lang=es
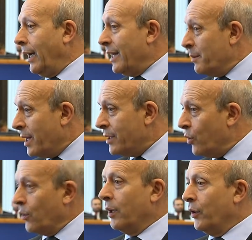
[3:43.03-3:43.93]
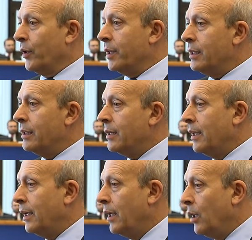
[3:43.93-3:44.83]
además yo creo que
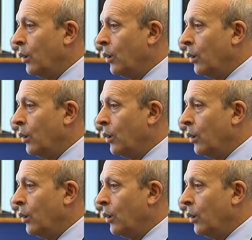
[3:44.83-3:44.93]
existe